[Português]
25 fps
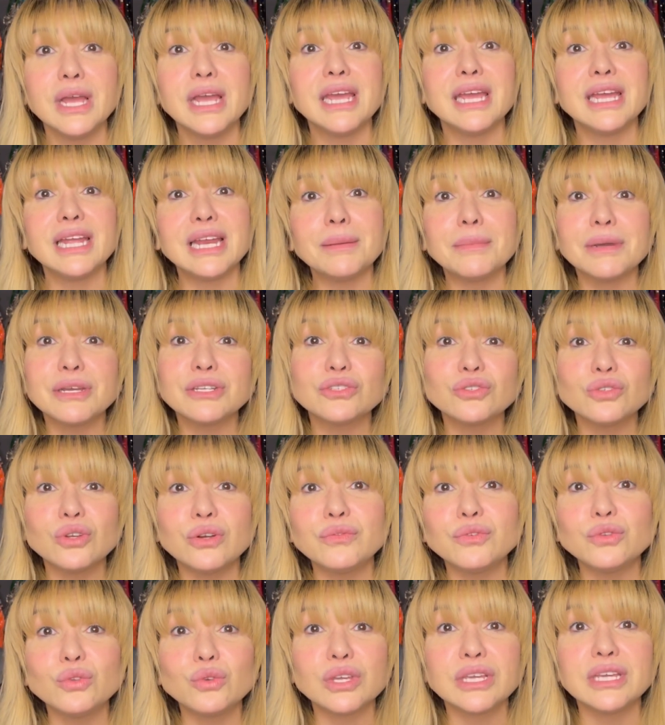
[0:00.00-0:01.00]
ele é mais
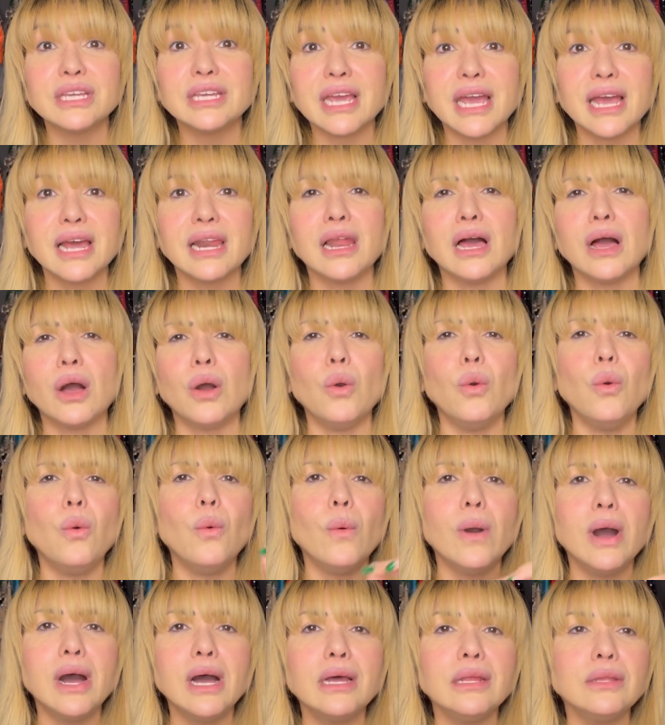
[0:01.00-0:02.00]
novo do que ela
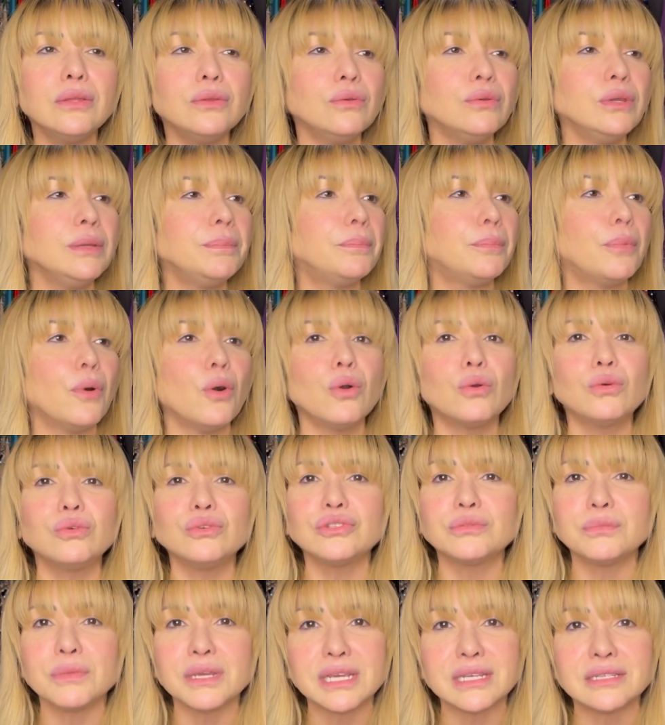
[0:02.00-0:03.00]
um ano e
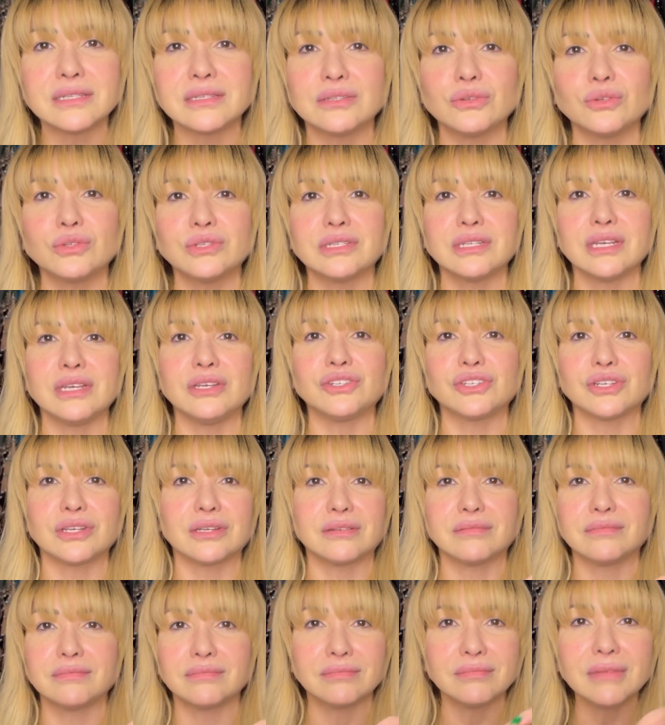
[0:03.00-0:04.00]
poucos meses, ou
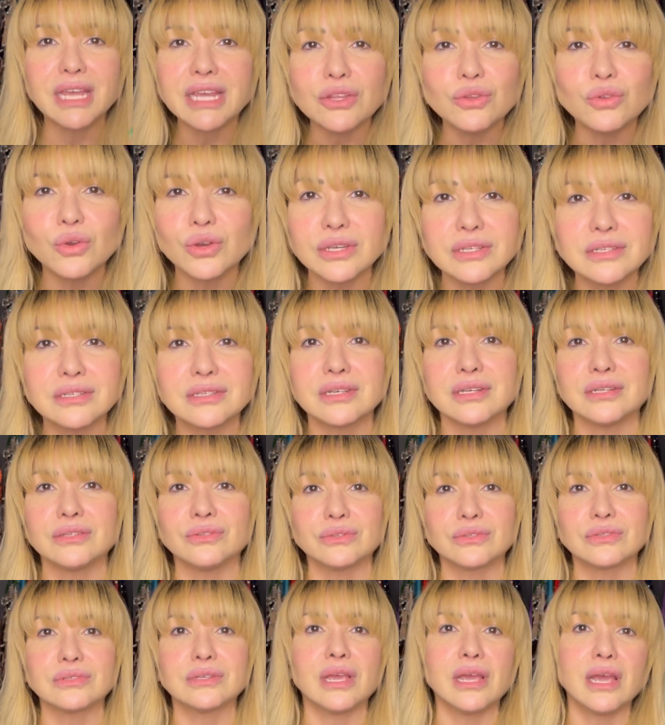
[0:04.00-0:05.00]
seja, nem dois
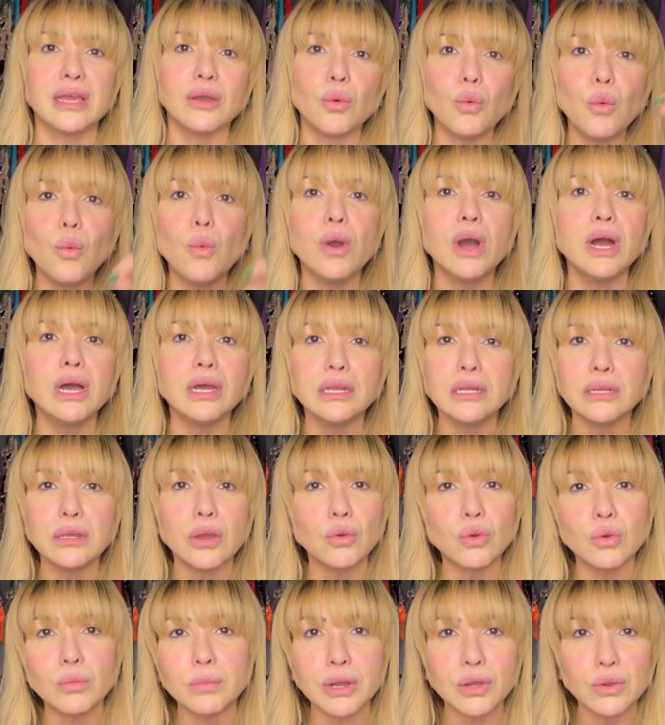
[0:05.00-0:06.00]
anos, é um ano e
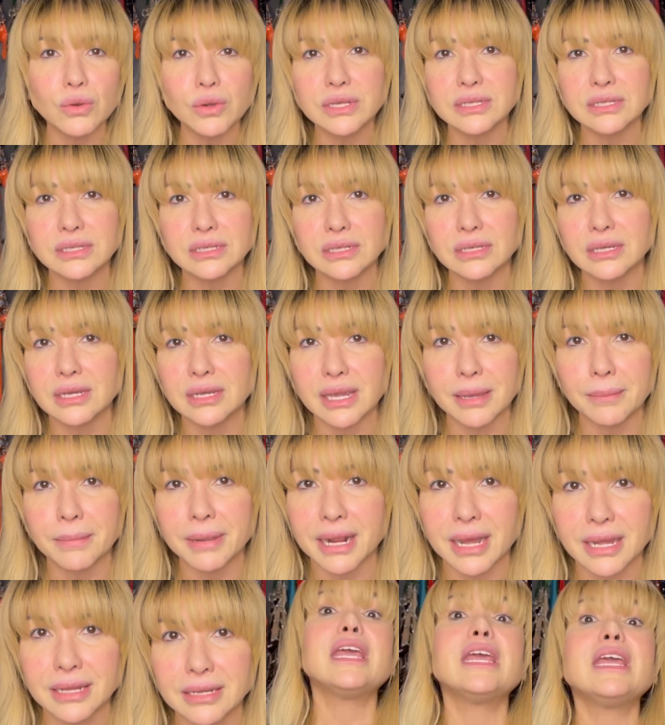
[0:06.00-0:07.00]
alguma coisinha
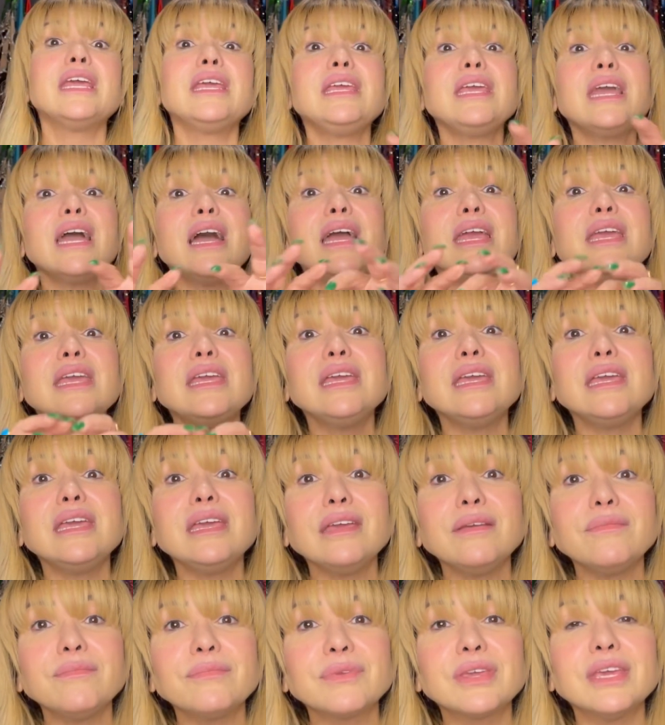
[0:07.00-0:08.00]
quebrada. E
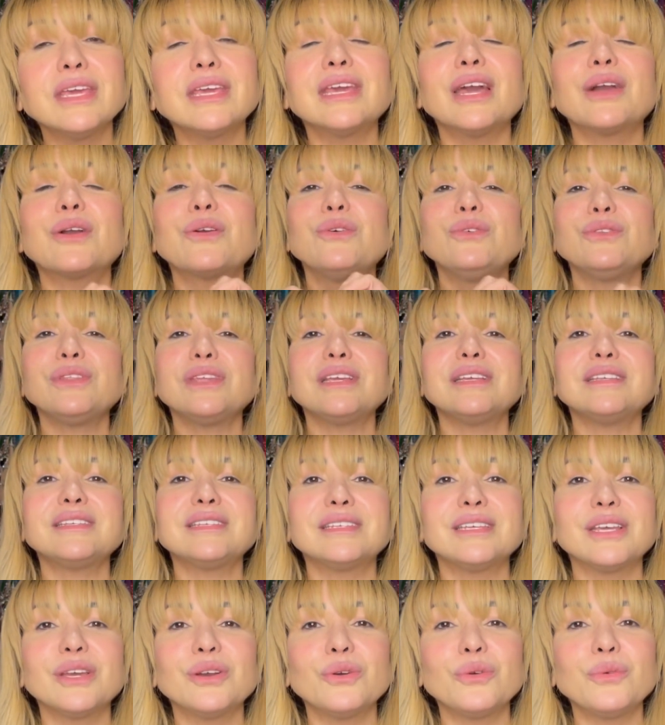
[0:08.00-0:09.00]
aí, o que, que
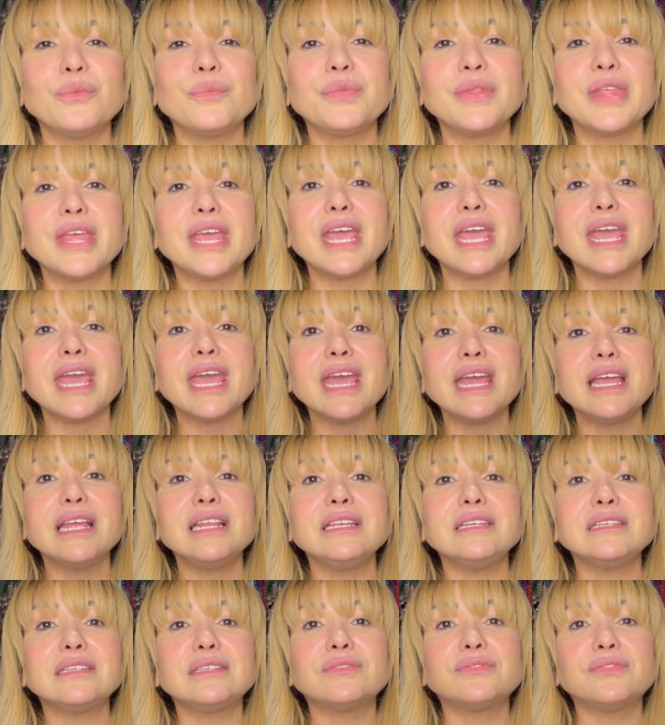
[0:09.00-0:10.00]
aconteceu
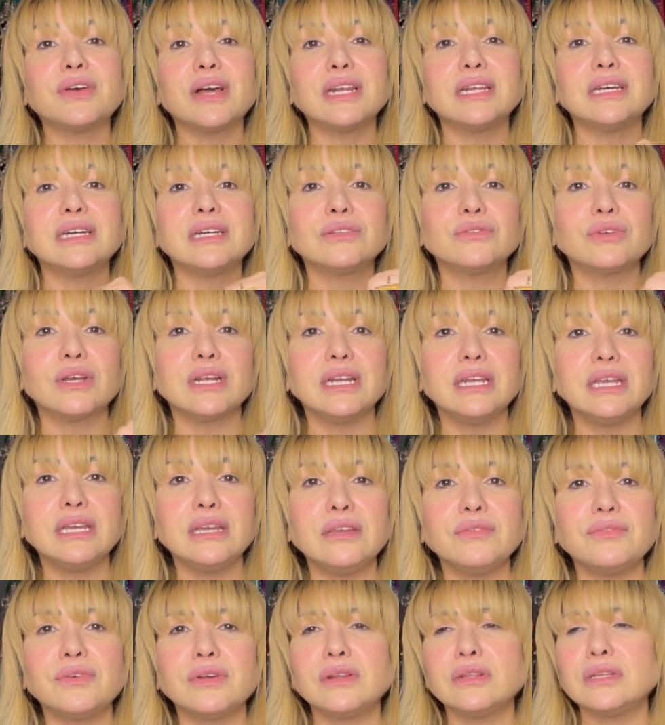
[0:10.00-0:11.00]
eles falando
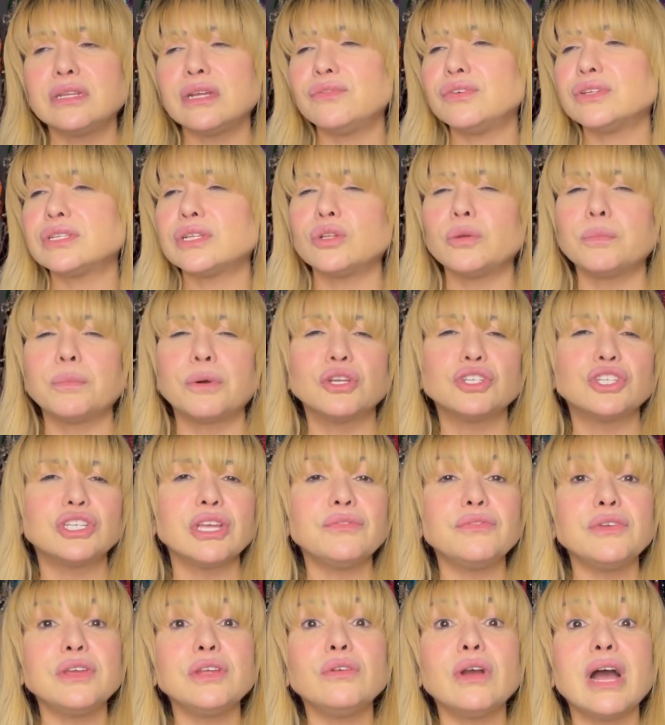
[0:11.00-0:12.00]
ali, falando, não, você não pode
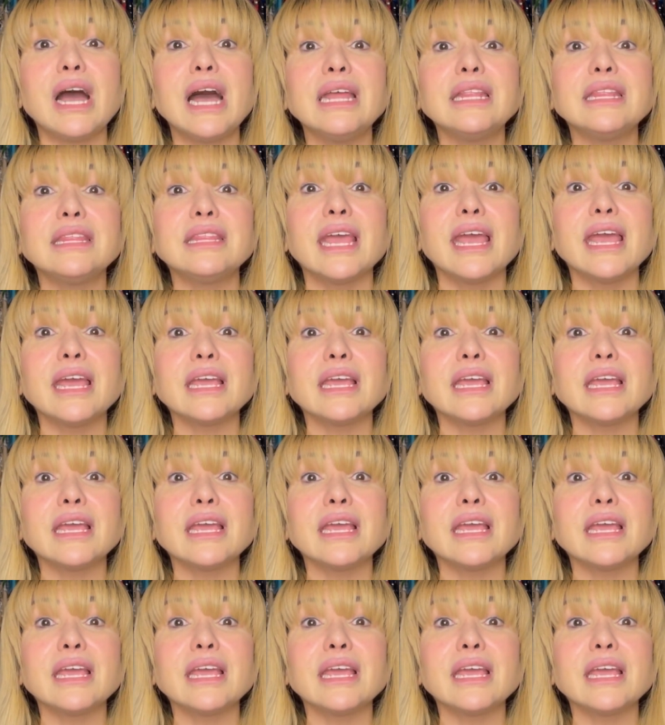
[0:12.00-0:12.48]
ter filho, até